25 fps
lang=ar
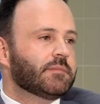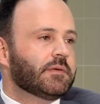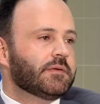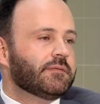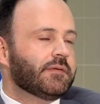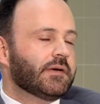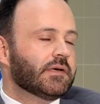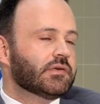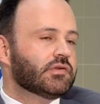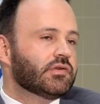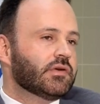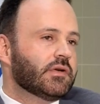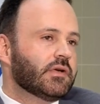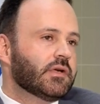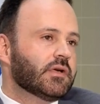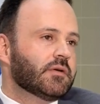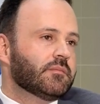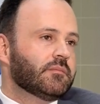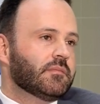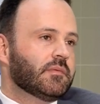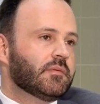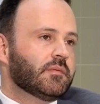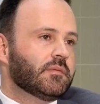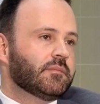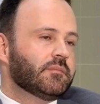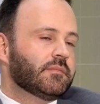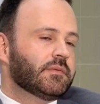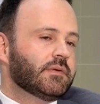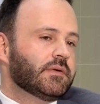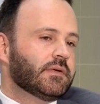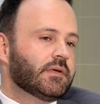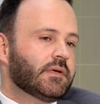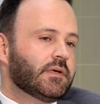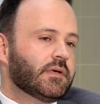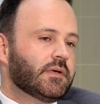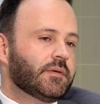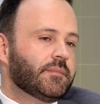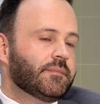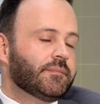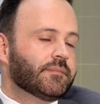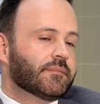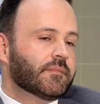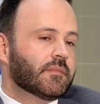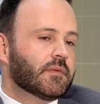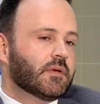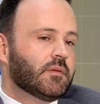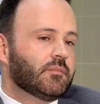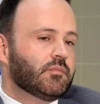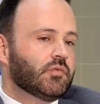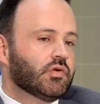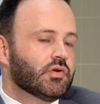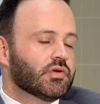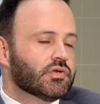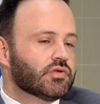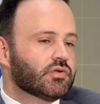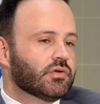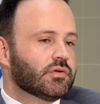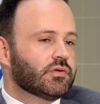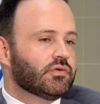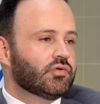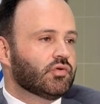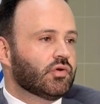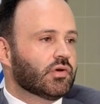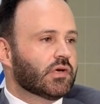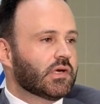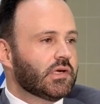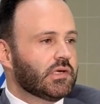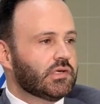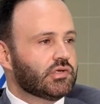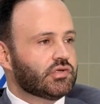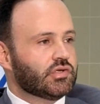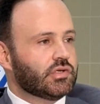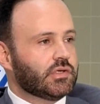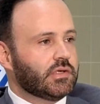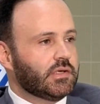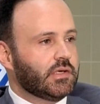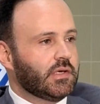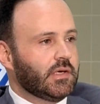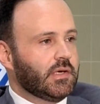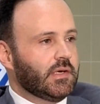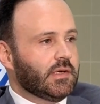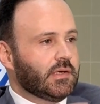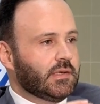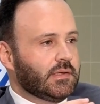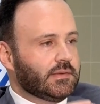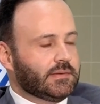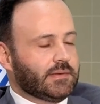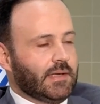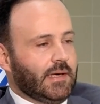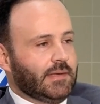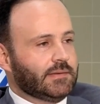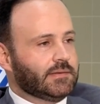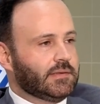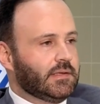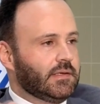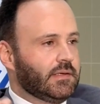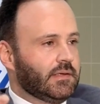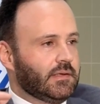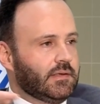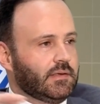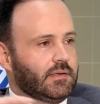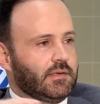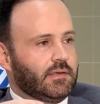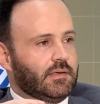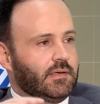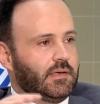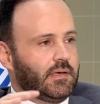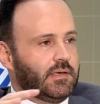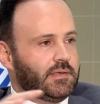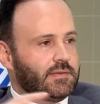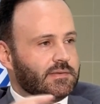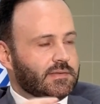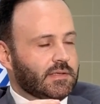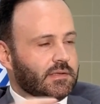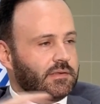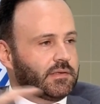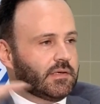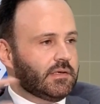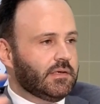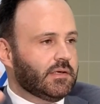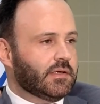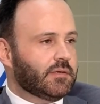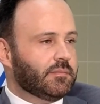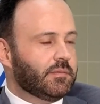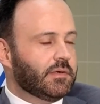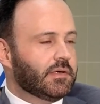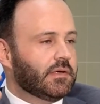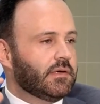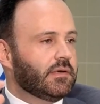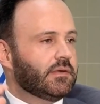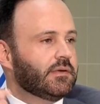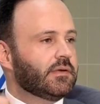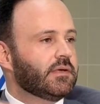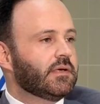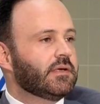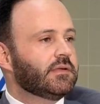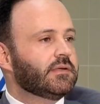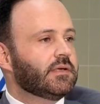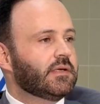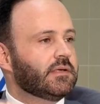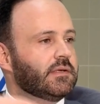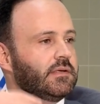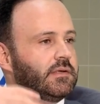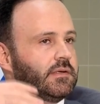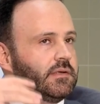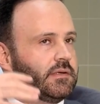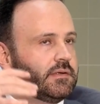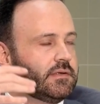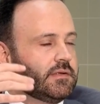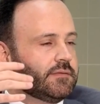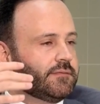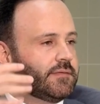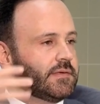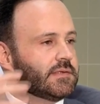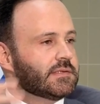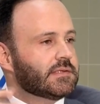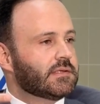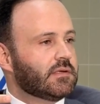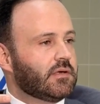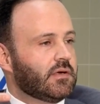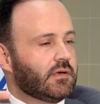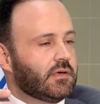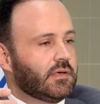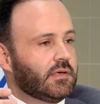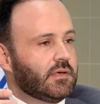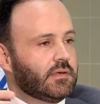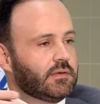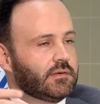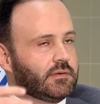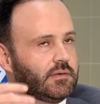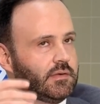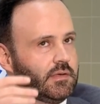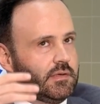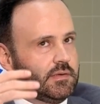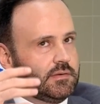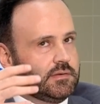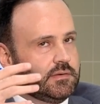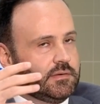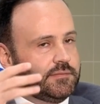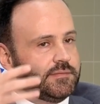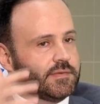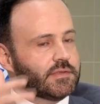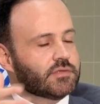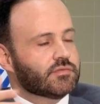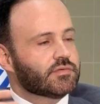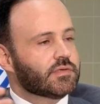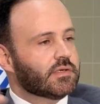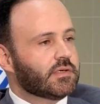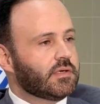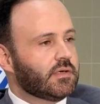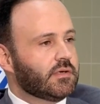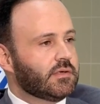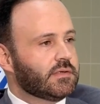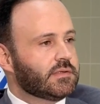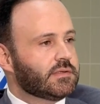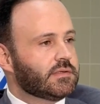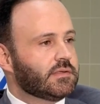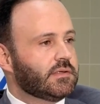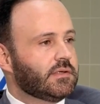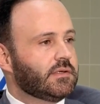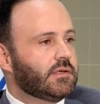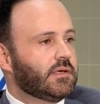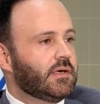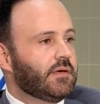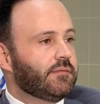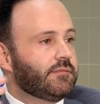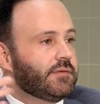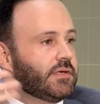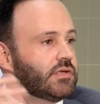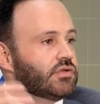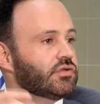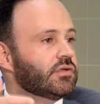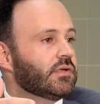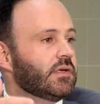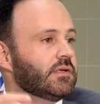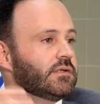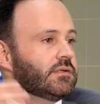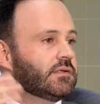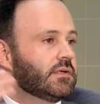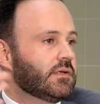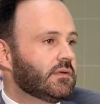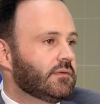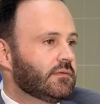مانيفاكتشرنج بنقصد انه كل شيء تحت السيكتور الكبير اللي هن ديفنس ديفنس سكيورتي افيشن اند